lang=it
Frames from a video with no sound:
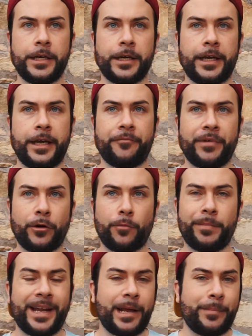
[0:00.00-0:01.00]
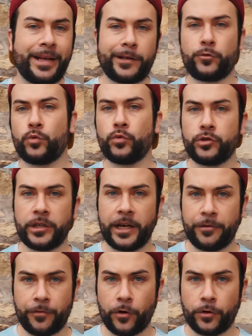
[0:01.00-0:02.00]
che vanno bene per tutte
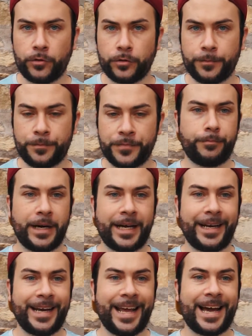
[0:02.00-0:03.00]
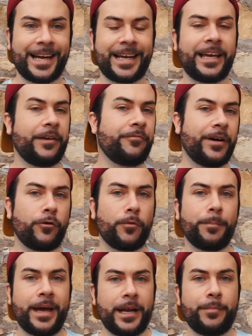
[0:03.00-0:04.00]
le foto ma neanche che vanno
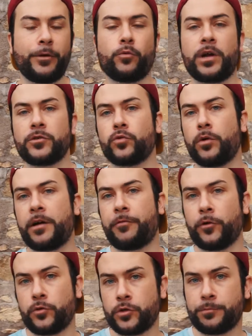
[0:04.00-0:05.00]
bene per una sola foto